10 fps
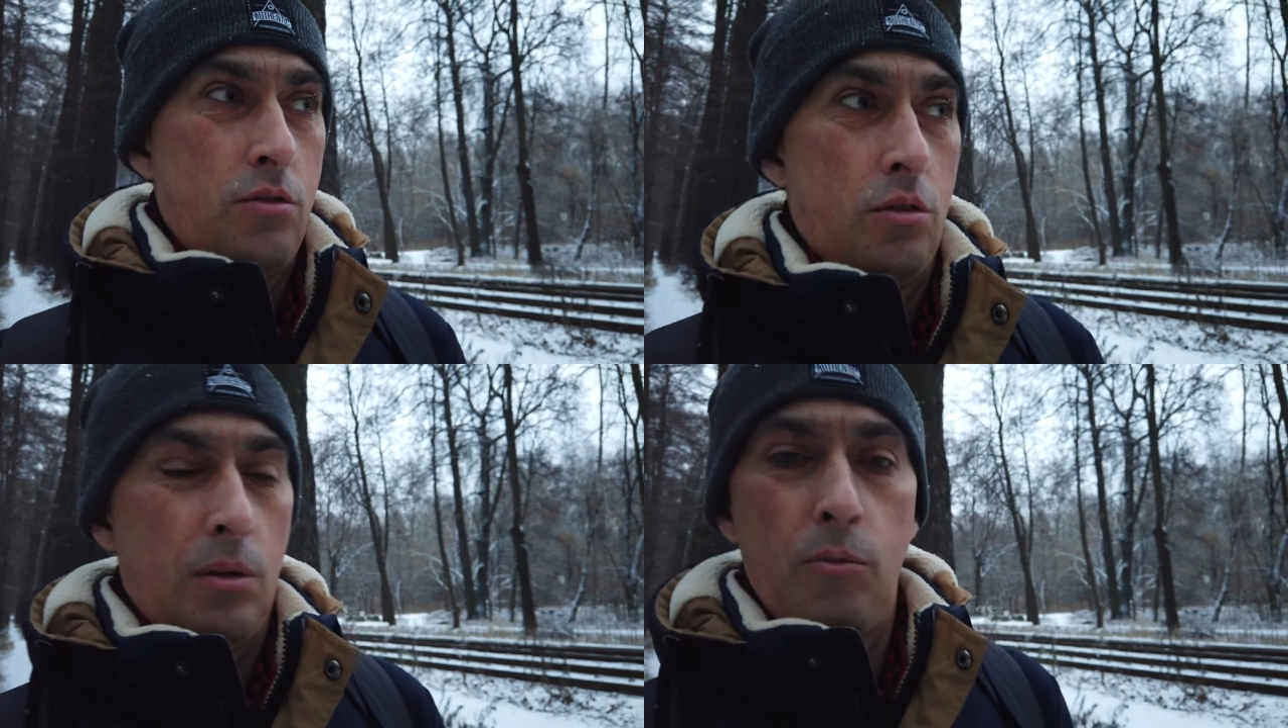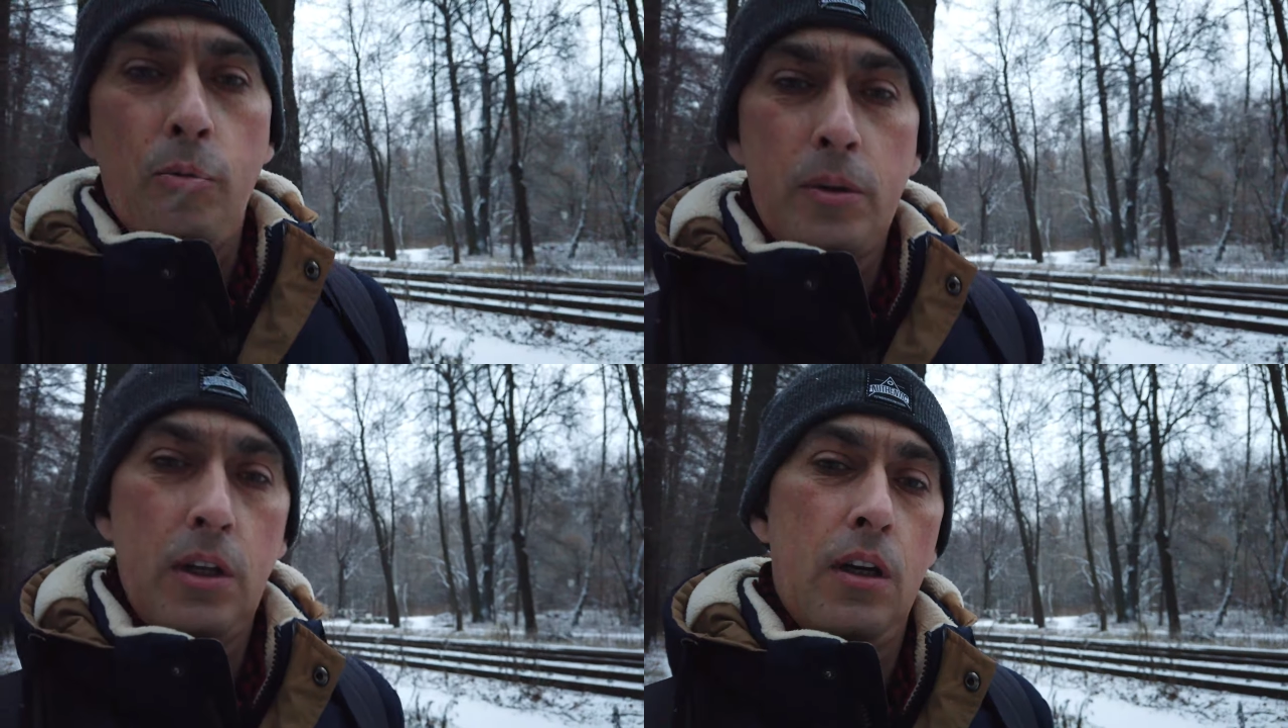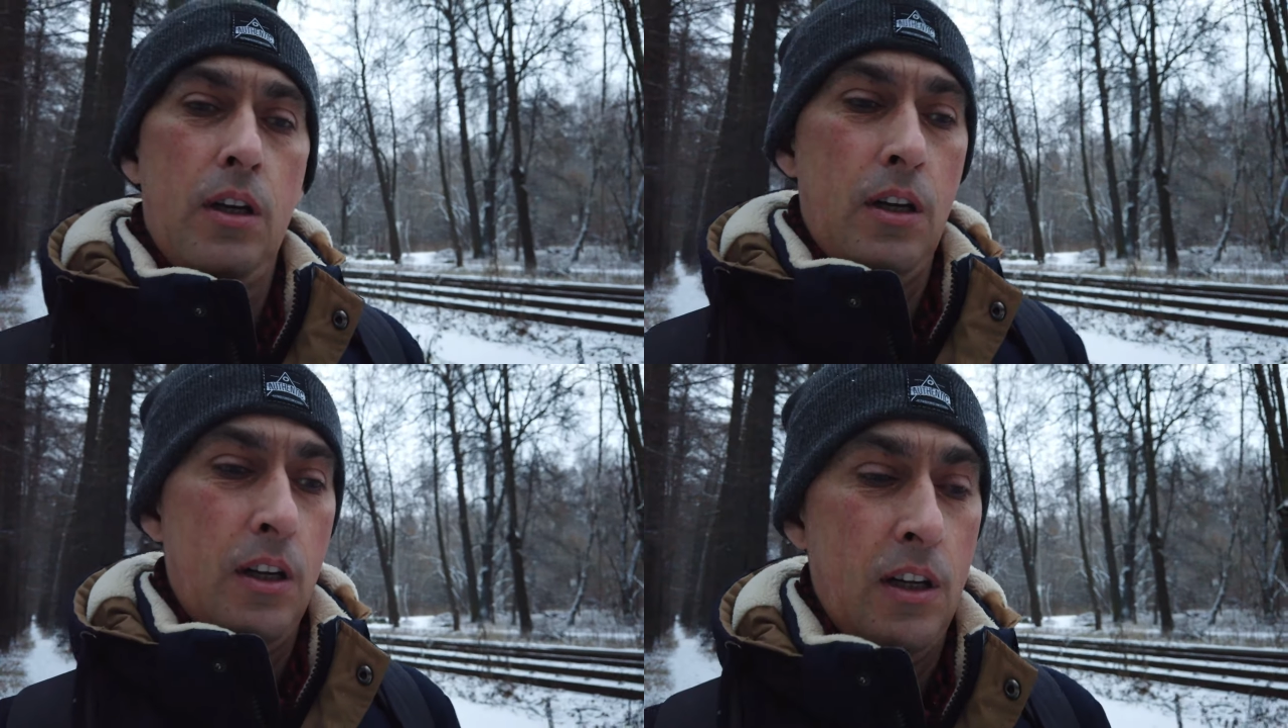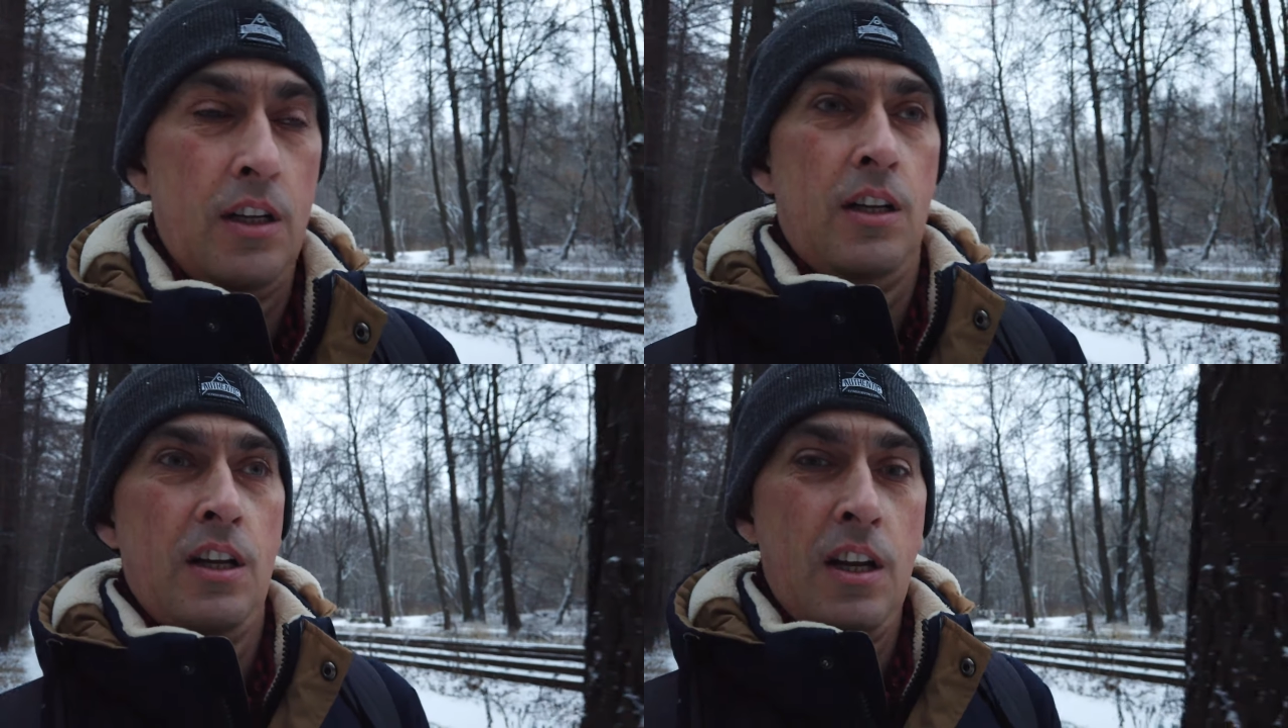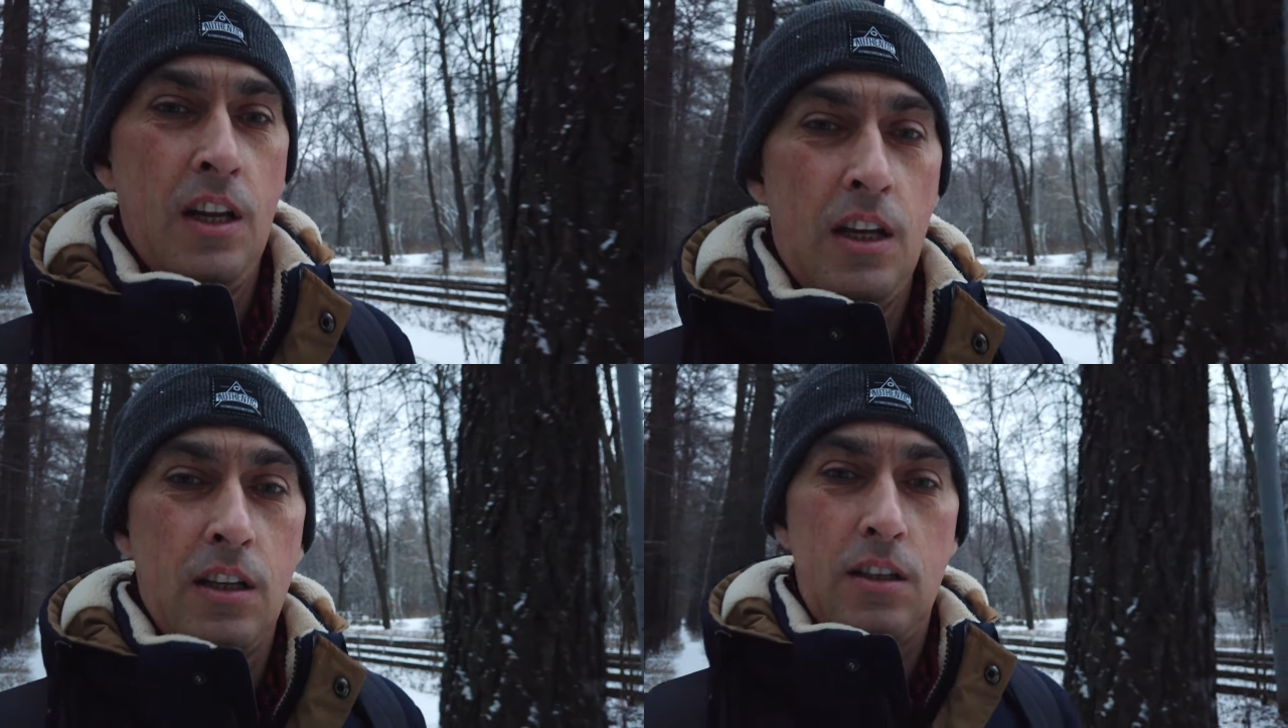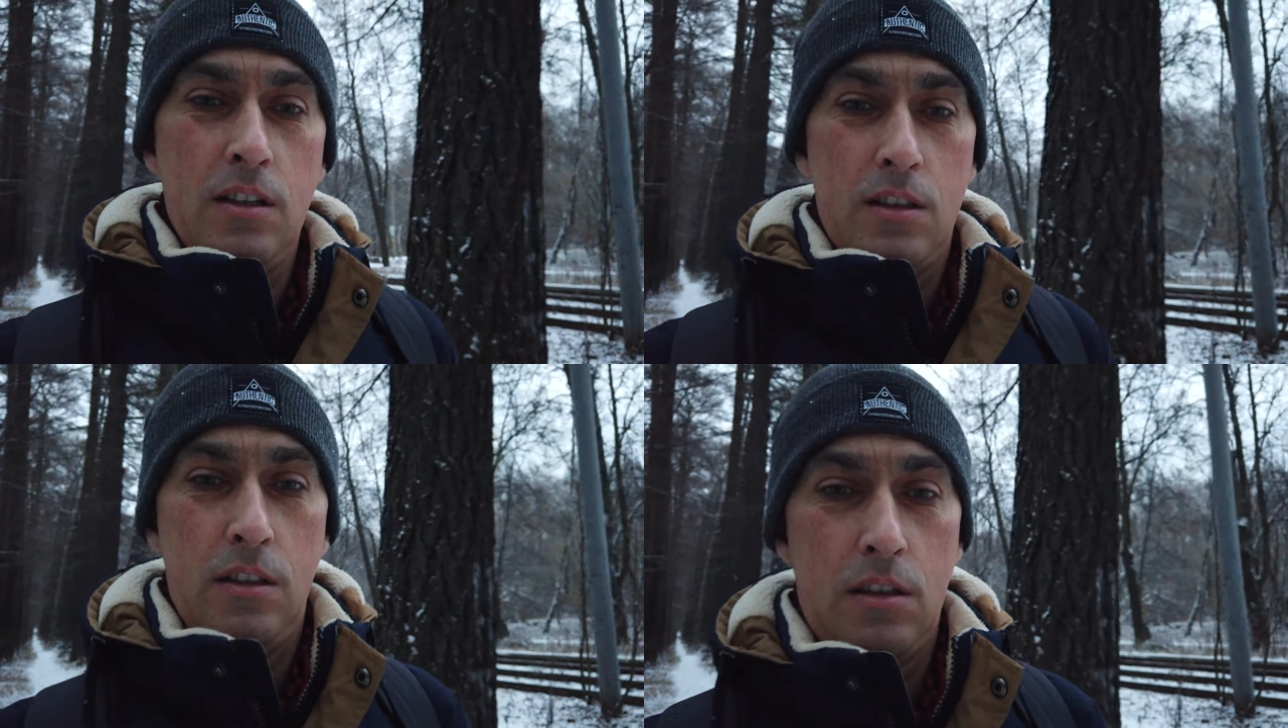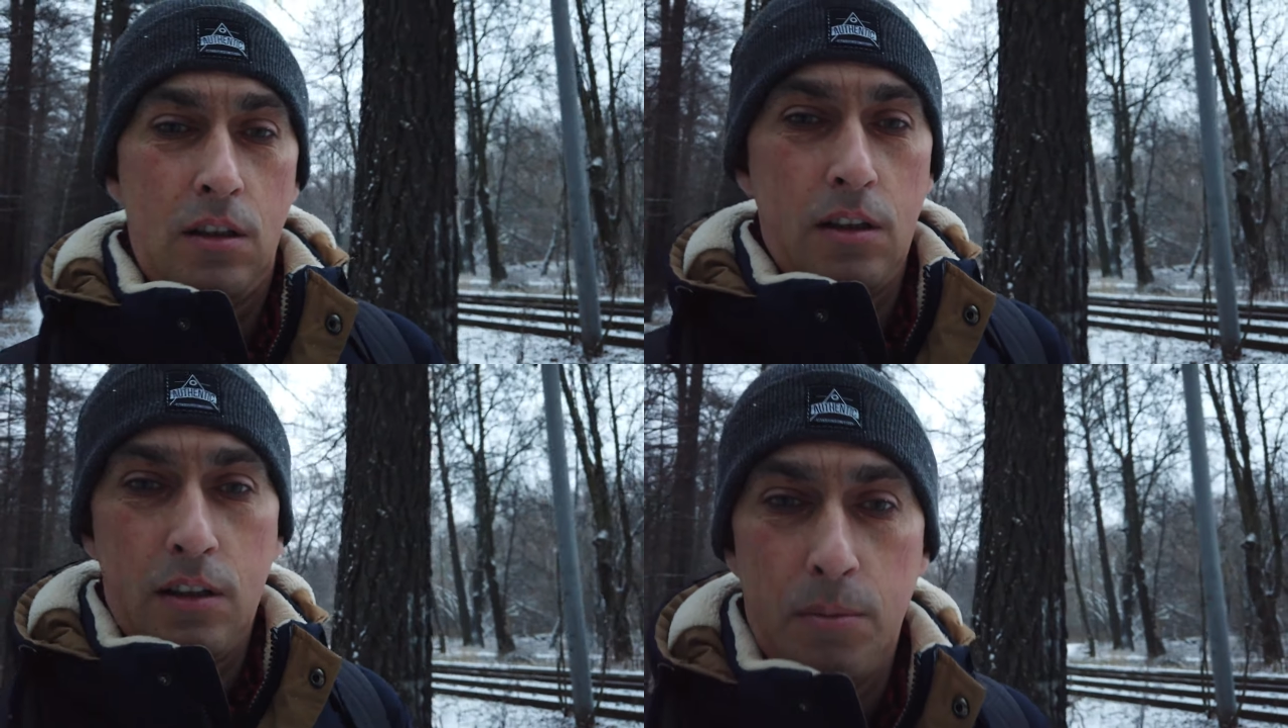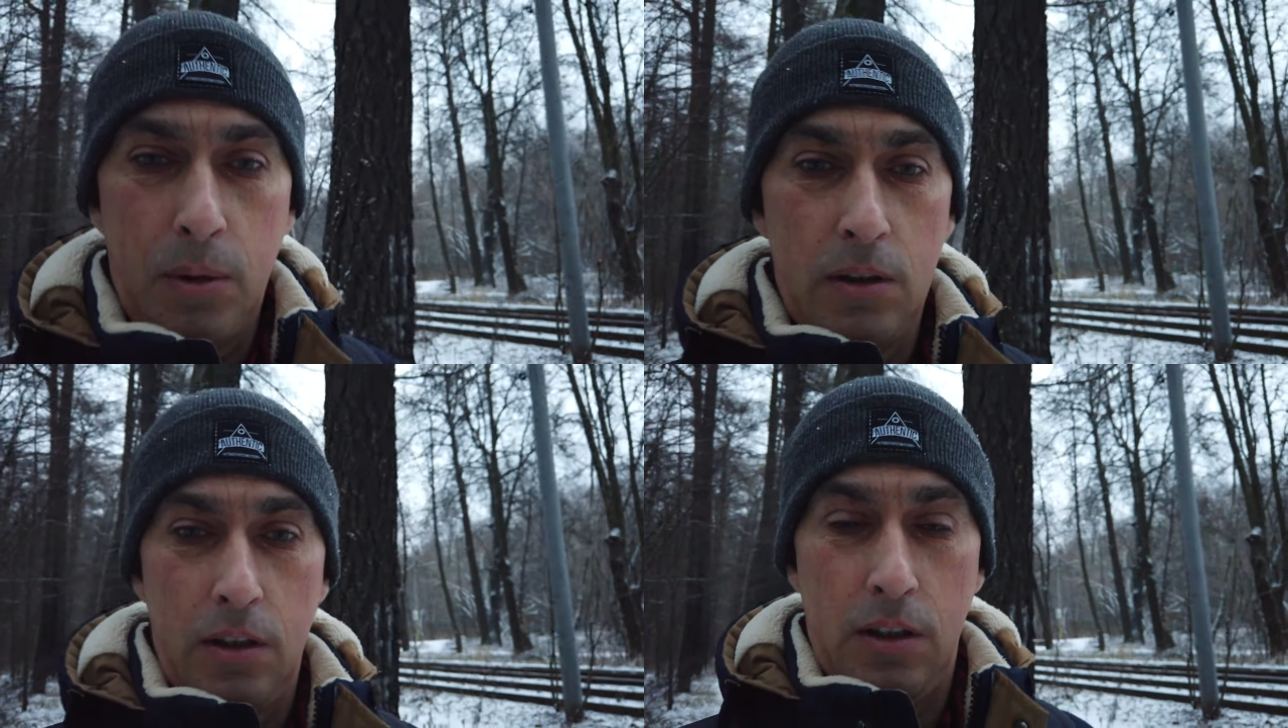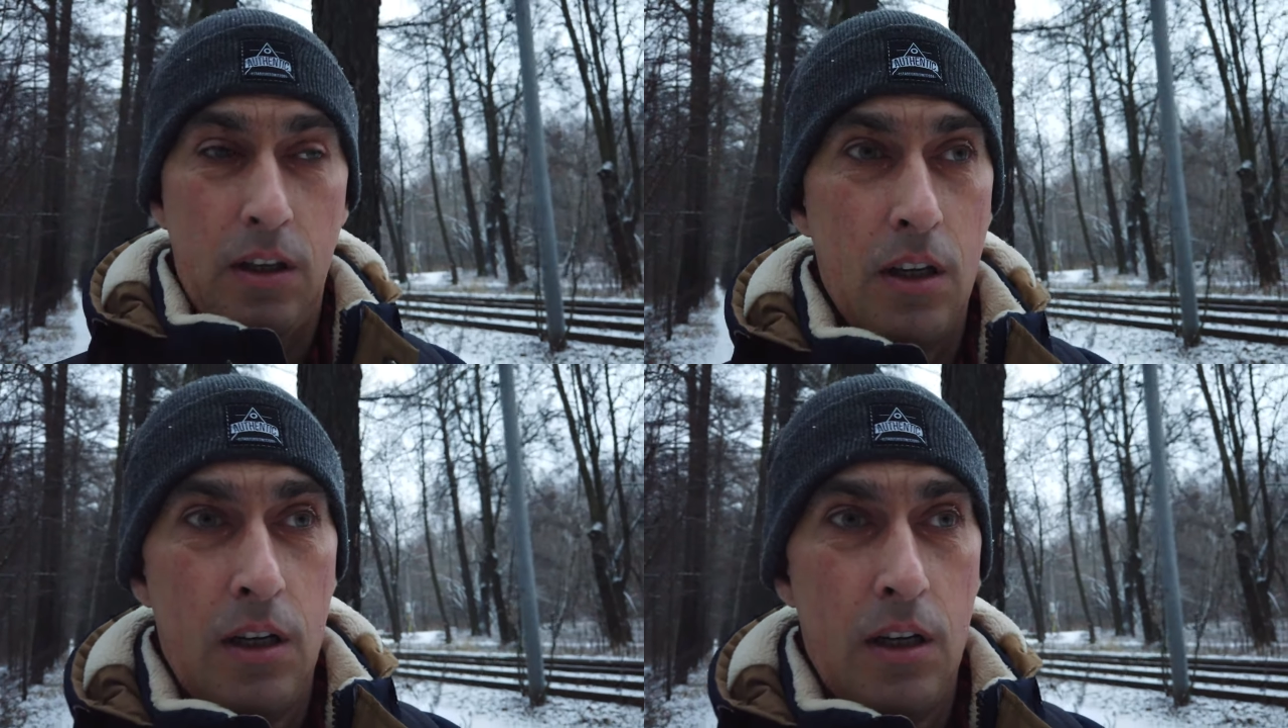учетом опыта, есть несколько дополнений.